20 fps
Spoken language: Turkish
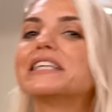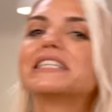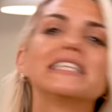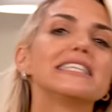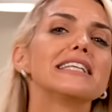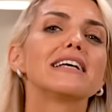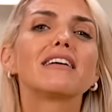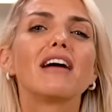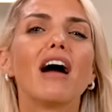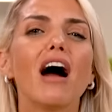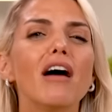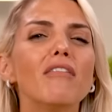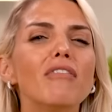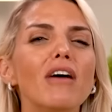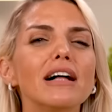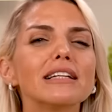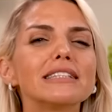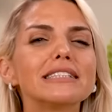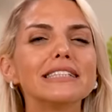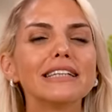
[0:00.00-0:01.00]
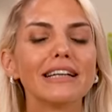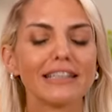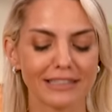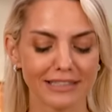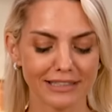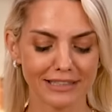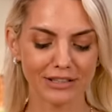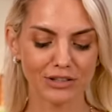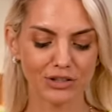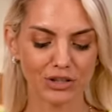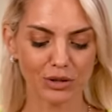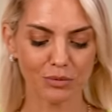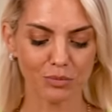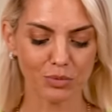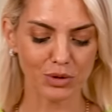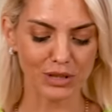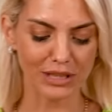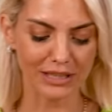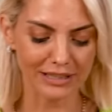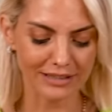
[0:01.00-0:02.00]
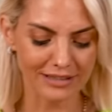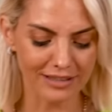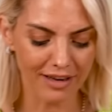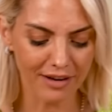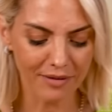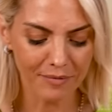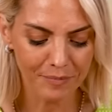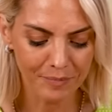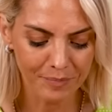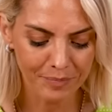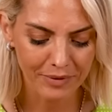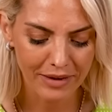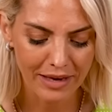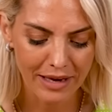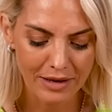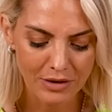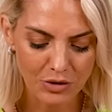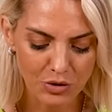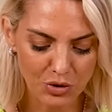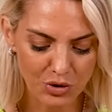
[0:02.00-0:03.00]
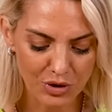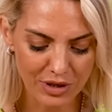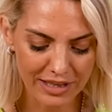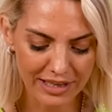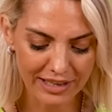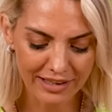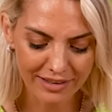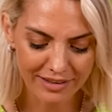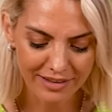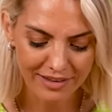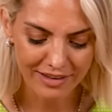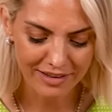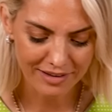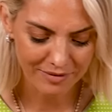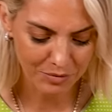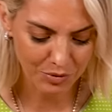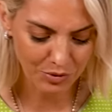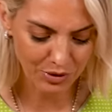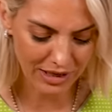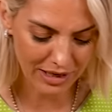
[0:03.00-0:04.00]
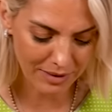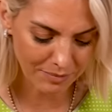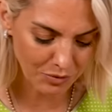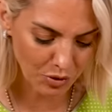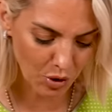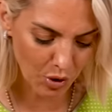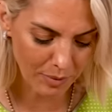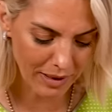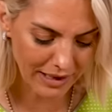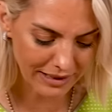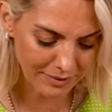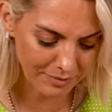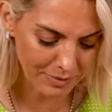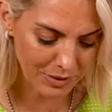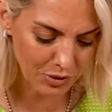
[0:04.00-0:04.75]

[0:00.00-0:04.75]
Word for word: size kahvaltıyı hatırlatacak bu salata. Çünkü bunlar hep normalde